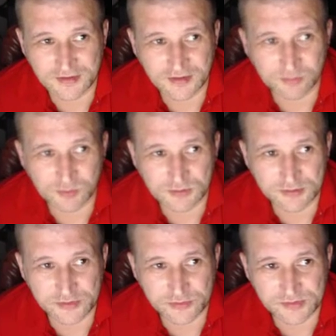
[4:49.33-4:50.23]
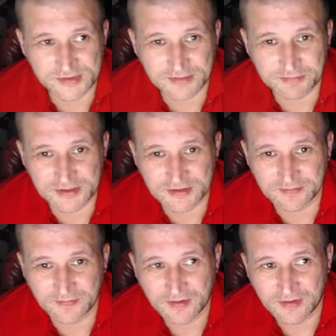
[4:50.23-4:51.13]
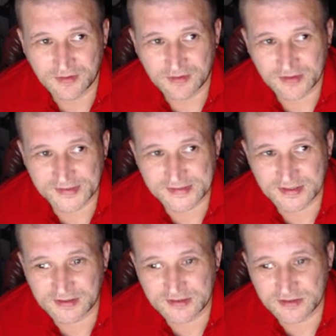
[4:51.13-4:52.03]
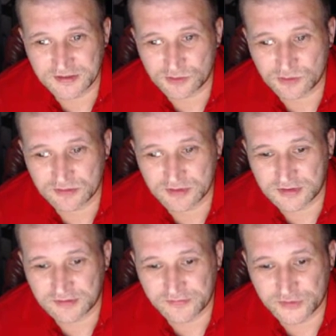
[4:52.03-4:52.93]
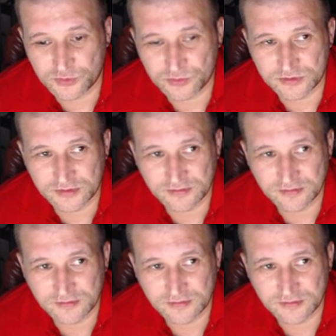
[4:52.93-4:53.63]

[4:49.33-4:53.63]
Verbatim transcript: стена полностью в записи. Остались нетронутые, все,